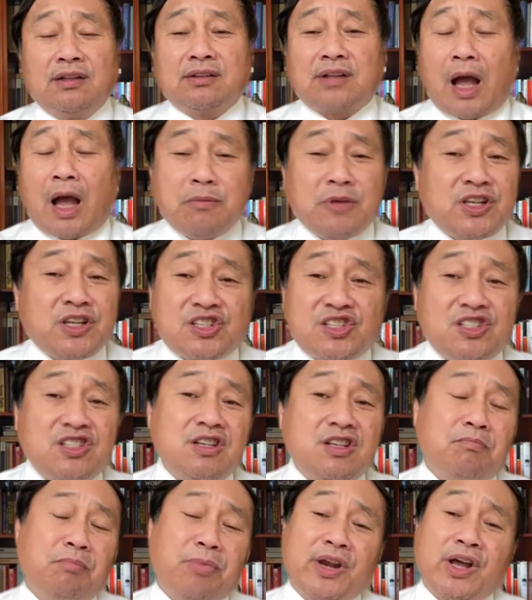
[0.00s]
他们吸
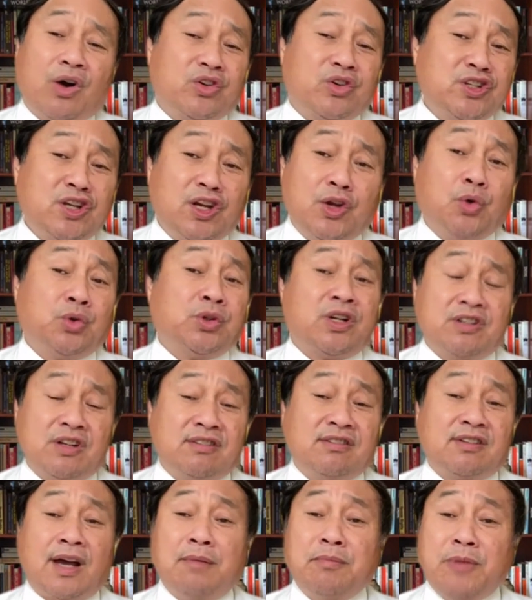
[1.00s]
引不了一流的
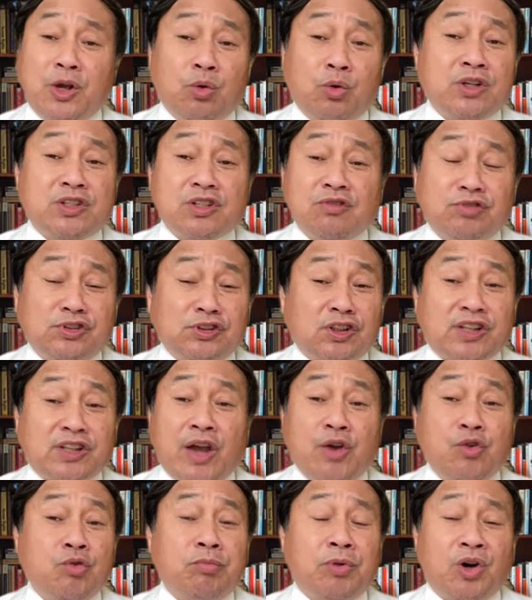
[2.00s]
人才，美国政府的
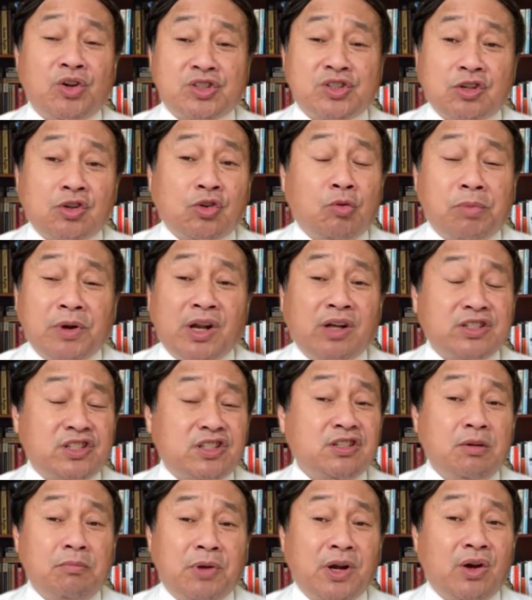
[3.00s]
待遇不好，吸引不了，
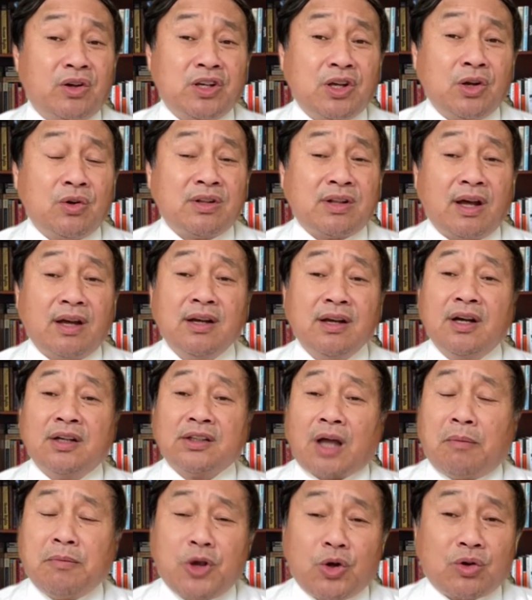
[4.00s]
吸引不了一流人才。
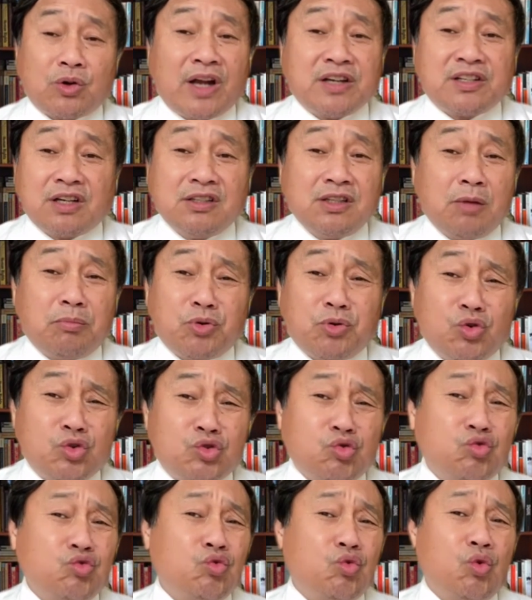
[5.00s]
他们有的还真的不如
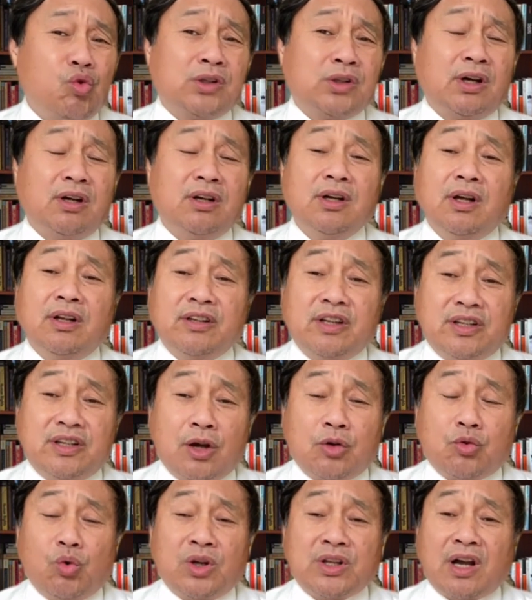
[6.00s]
中国的那
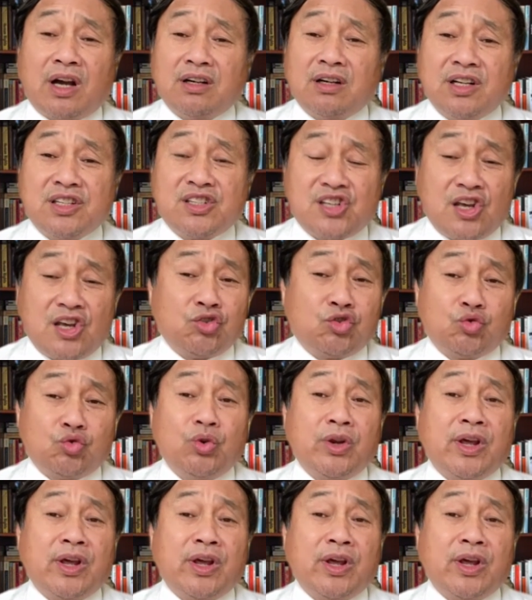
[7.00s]
些国家和前苏